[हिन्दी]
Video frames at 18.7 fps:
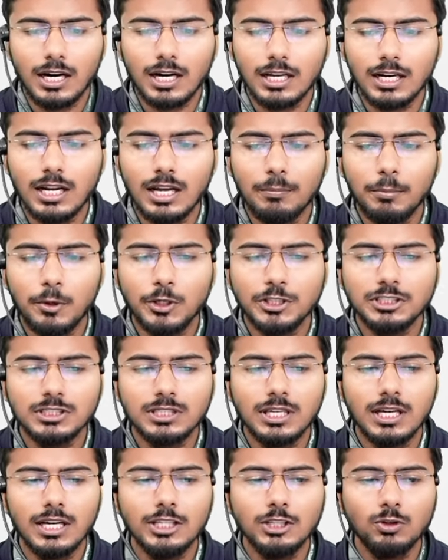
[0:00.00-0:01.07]
अगला पॉइंट
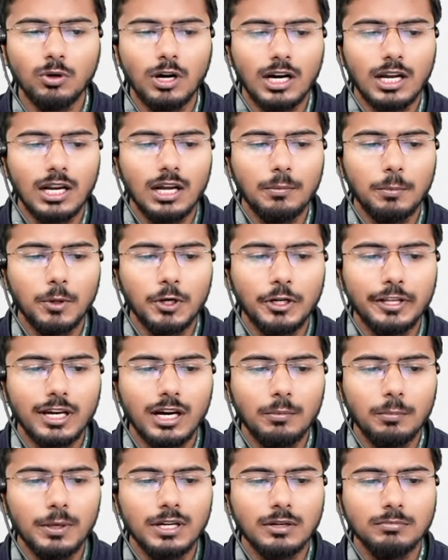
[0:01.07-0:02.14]
क्या है तो अगला पॉइंट
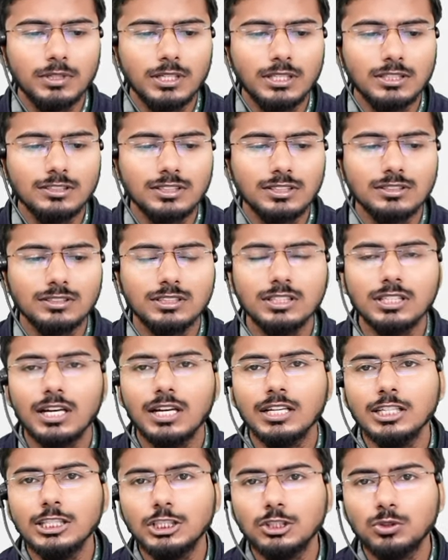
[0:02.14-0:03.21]
यहाँ पर हमने डिस्कस किया
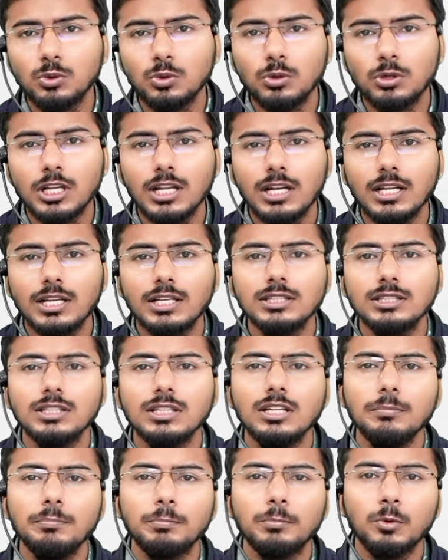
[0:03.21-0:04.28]
है कि टोटल
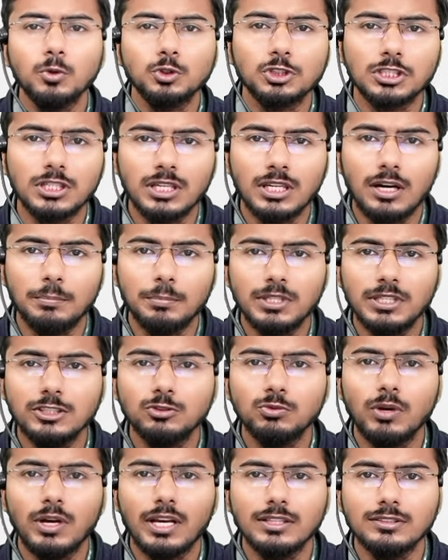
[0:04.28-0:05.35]
कितनी पोस्ट है आपकी
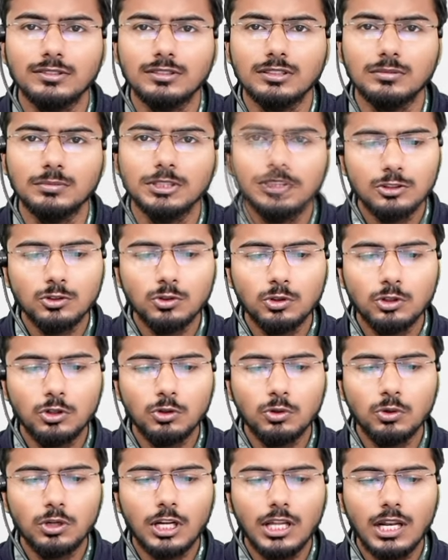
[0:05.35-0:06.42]
इस वैकेंसी में तो
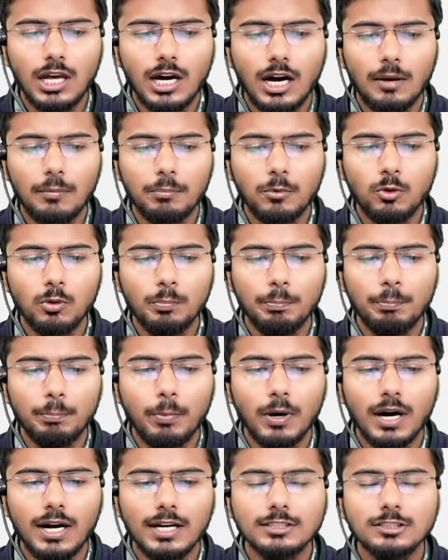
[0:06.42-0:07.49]
टोटल आपको
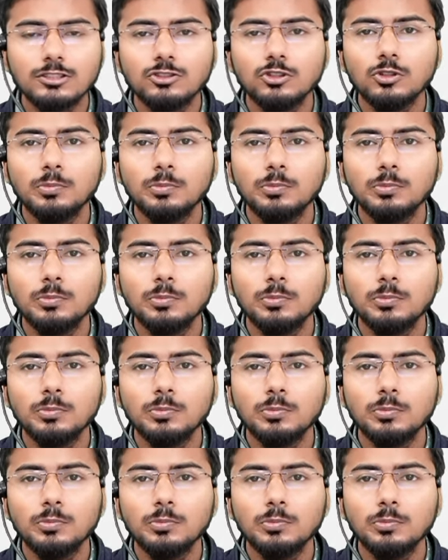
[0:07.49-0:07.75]
500